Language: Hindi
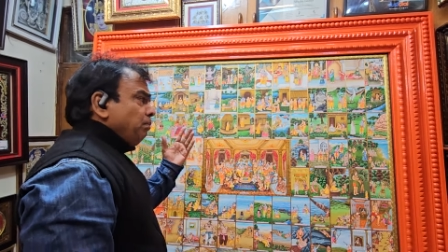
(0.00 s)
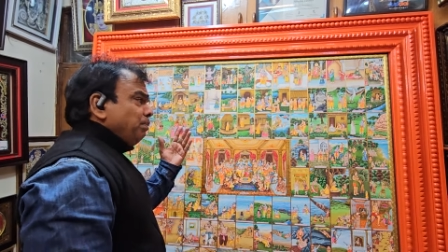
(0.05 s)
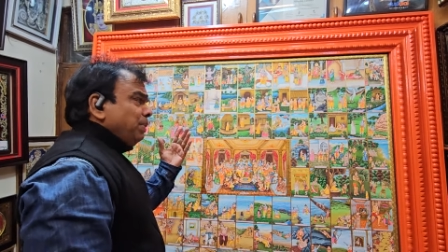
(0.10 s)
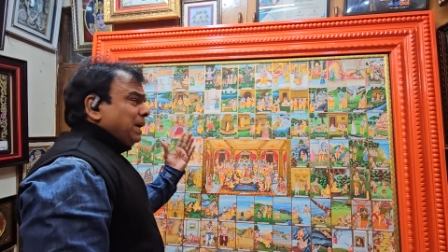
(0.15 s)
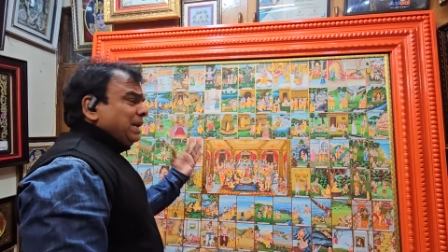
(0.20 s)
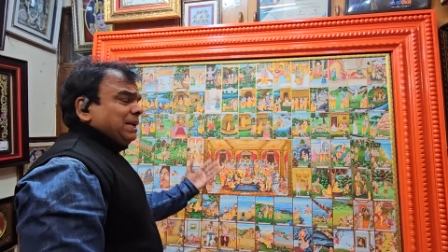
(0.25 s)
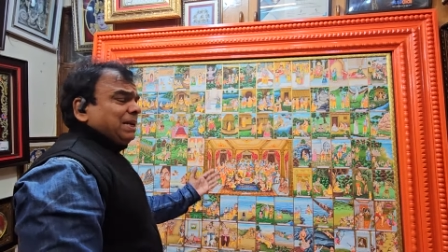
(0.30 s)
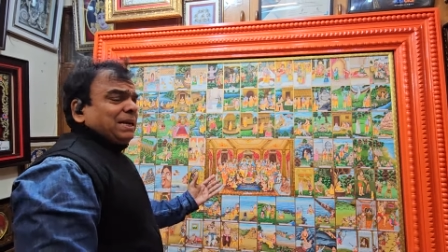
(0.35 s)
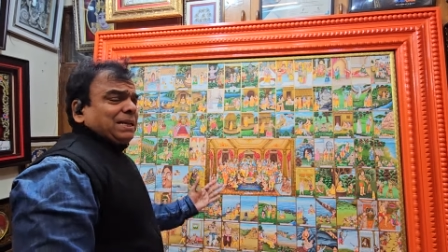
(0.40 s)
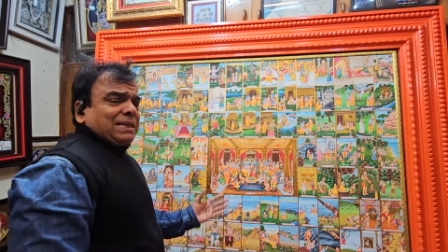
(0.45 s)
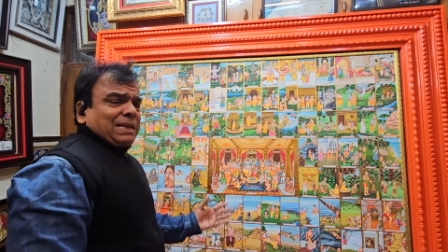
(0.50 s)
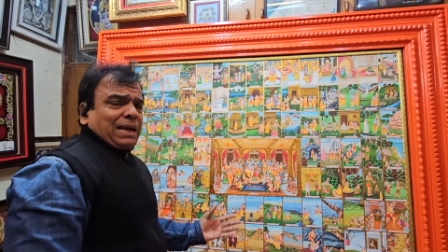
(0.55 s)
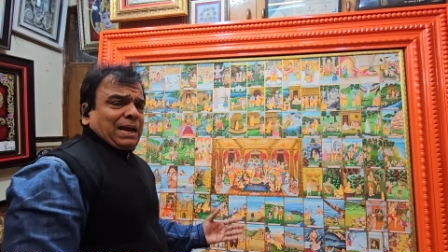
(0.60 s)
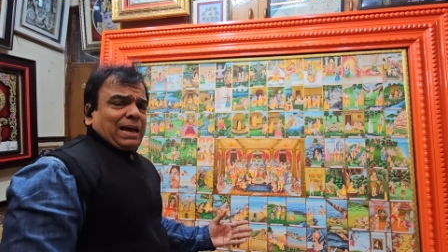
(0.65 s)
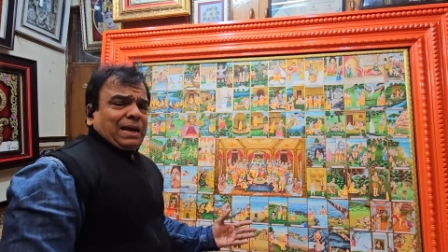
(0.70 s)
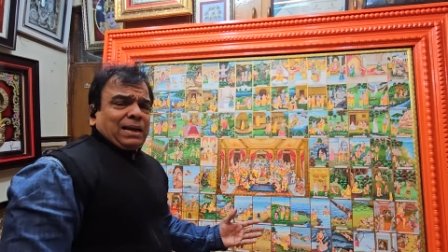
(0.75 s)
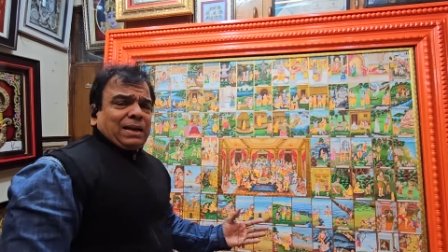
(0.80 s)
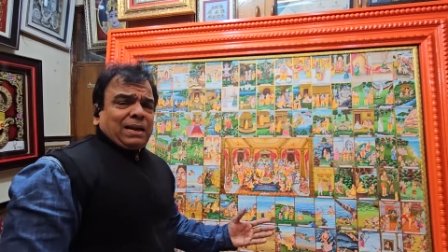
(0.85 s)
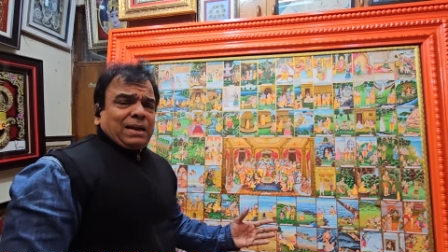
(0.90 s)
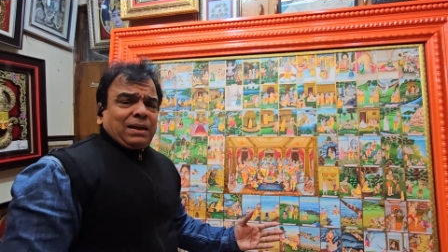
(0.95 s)
बन के
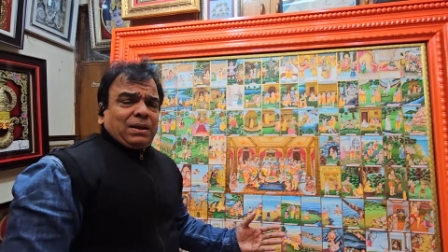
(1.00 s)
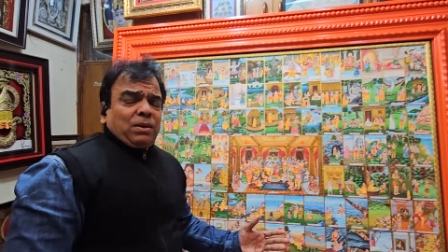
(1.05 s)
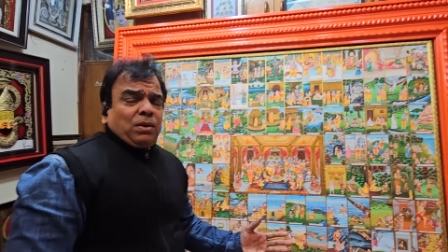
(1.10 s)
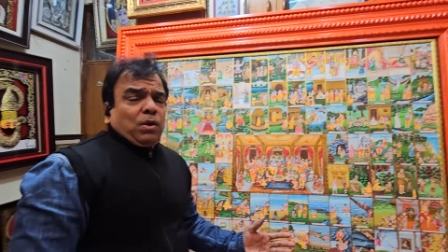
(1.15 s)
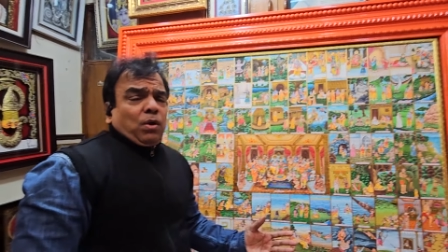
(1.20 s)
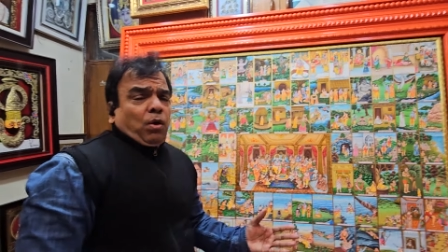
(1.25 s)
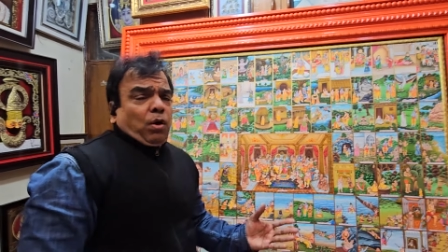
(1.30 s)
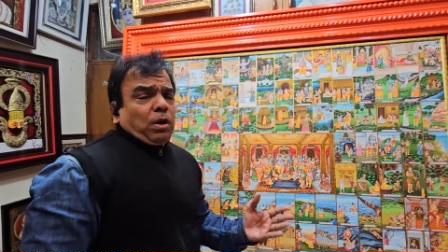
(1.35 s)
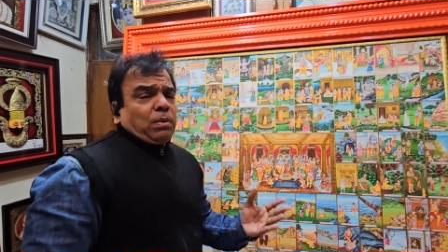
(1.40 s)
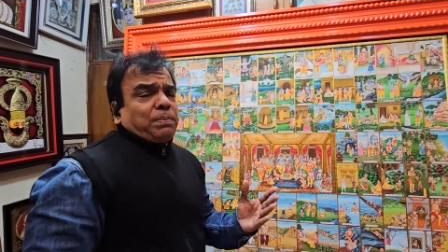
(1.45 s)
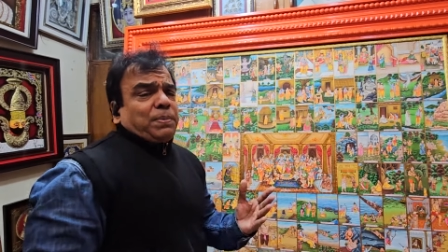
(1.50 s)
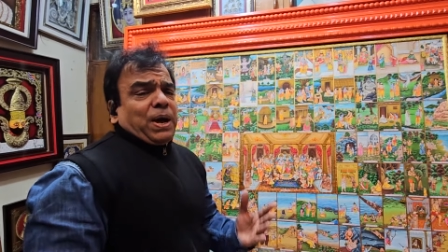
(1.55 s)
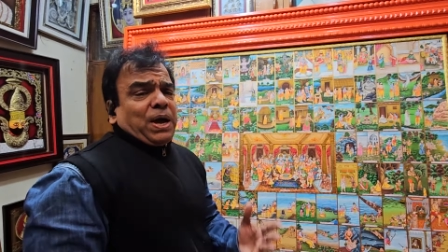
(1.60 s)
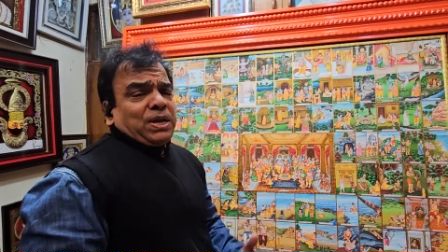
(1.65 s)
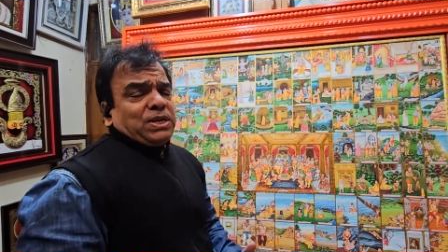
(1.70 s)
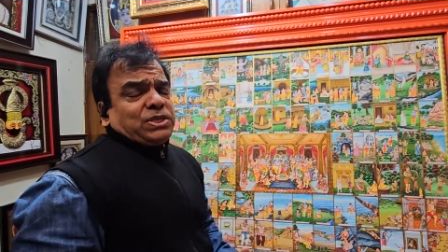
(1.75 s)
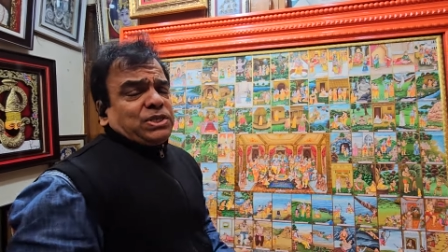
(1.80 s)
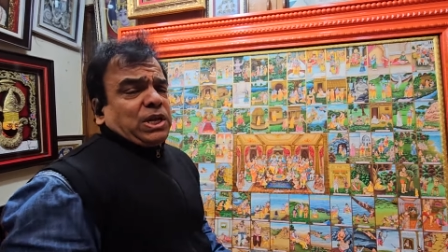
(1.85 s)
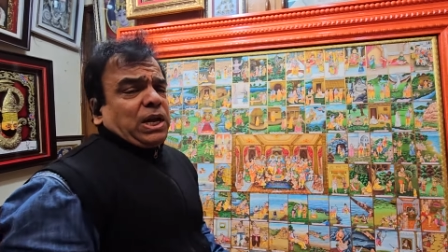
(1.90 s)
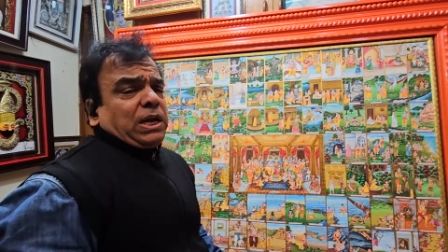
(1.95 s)
तैयार है और
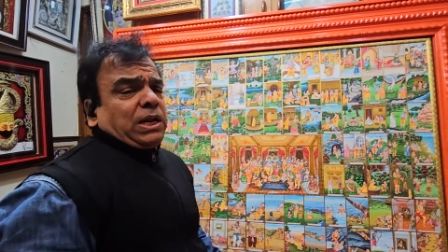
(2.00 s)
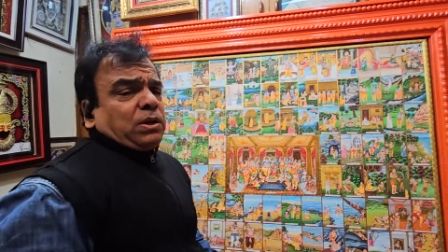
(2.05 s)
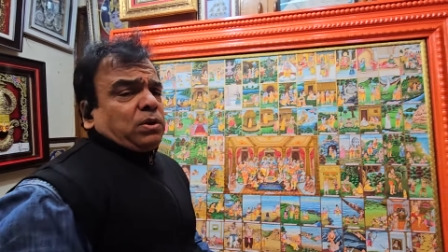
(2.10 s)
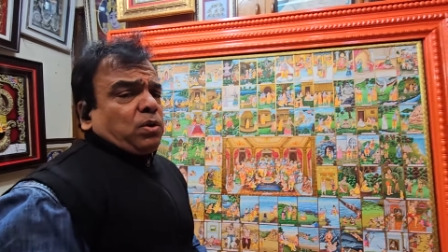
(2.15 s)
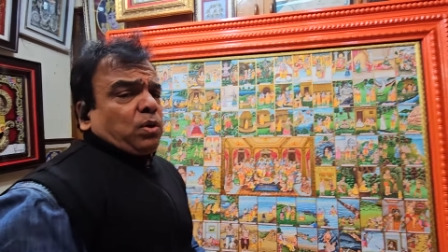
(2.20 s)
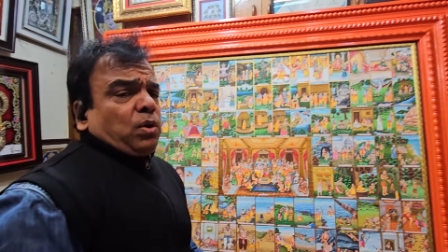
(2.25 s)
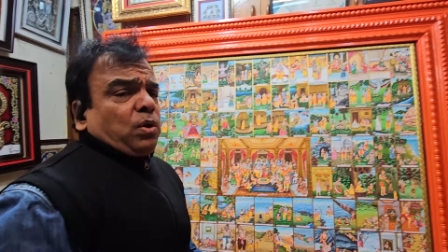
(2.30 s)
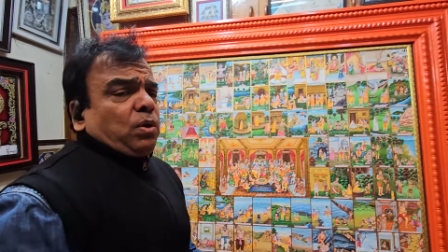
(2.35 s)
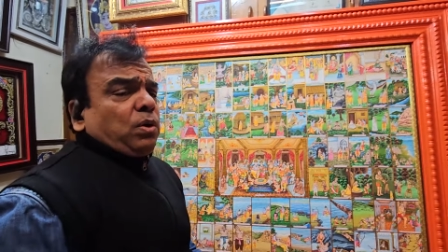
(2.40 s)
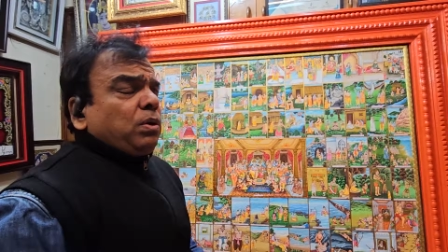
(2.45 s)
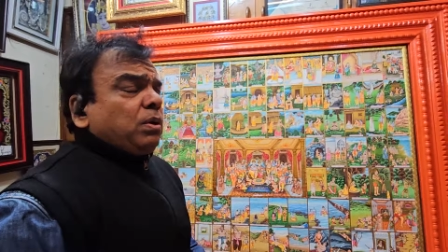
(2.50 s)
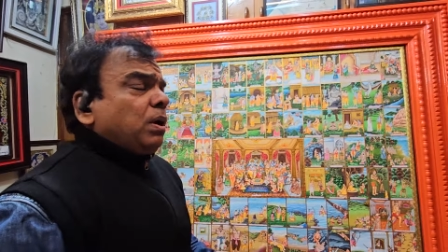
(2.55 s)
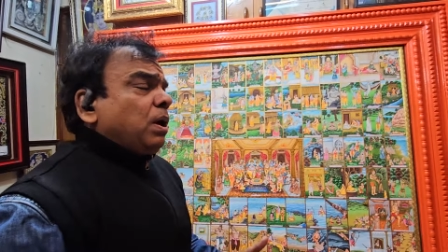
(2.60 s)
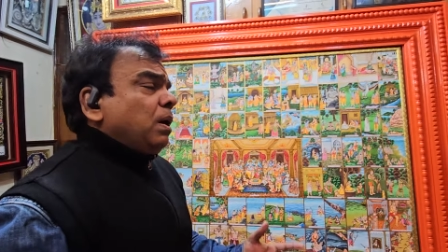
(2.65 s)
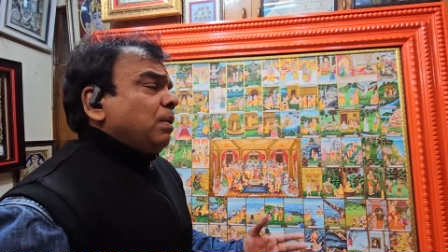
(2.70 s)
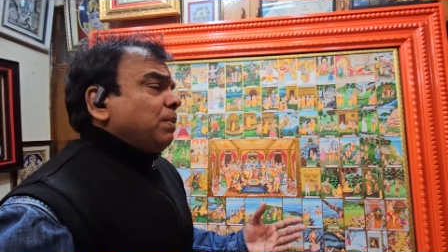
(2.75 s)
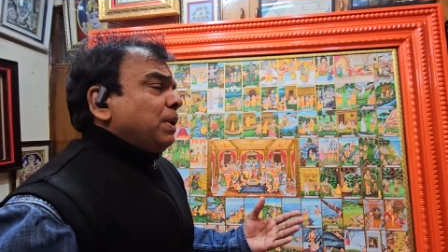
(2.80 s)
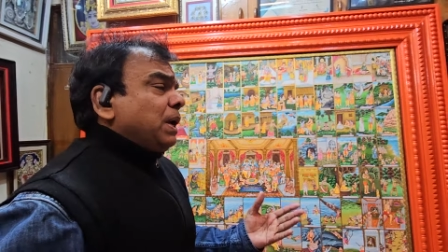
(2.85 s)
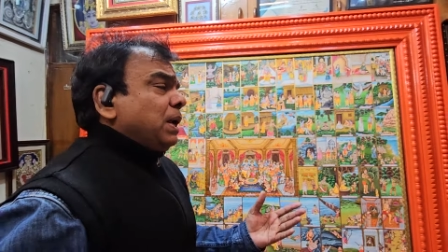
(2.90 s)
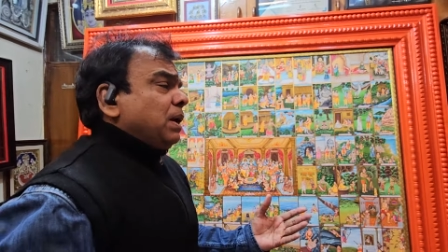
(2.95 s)
22 तारीख को
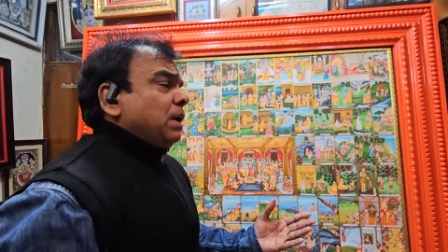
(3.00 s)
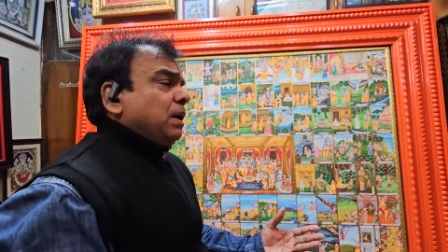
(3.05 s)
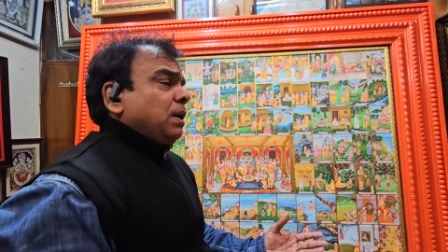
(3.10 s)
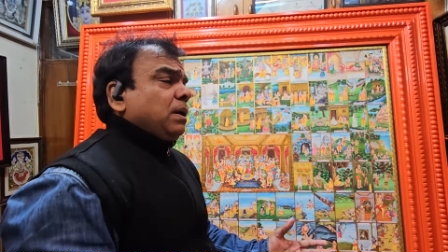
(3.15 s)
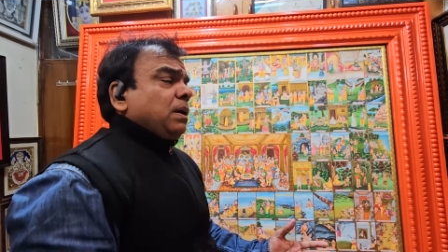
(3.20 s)
हमारे